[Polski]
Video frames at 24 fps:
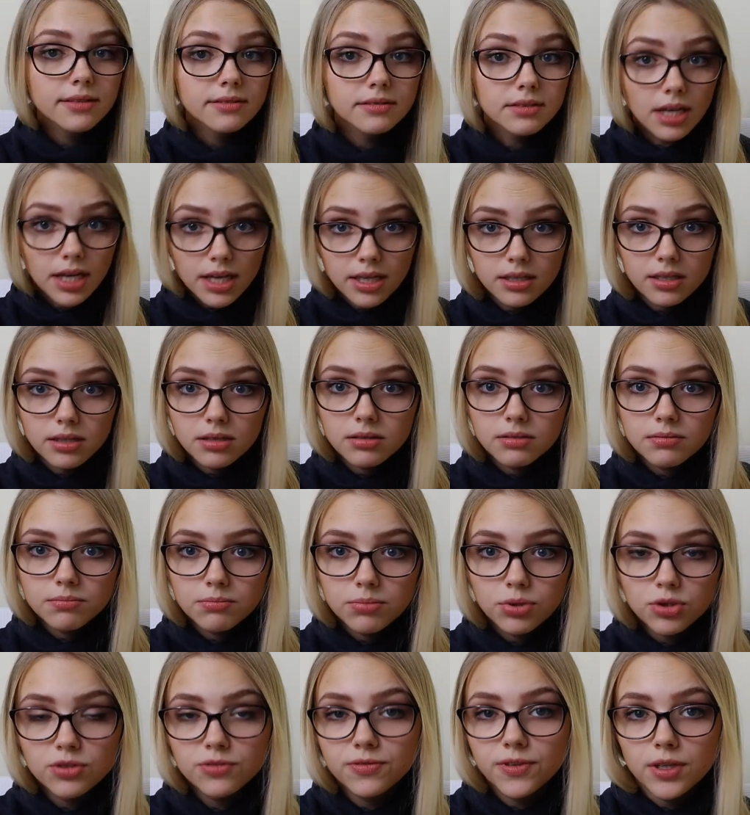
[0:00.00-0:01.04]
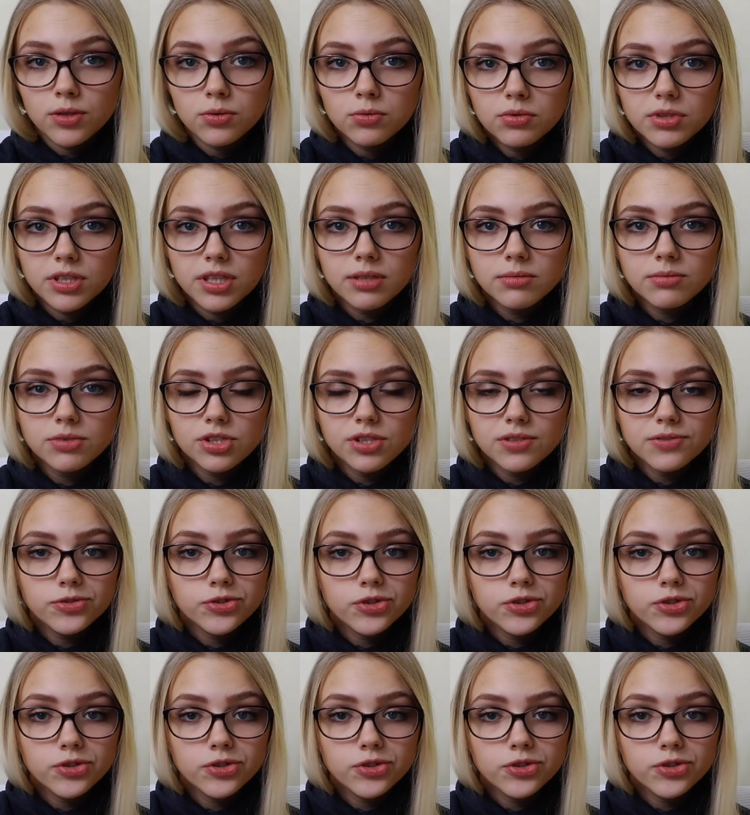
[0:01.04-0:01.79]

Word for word: Tak, pod warunkiem, że w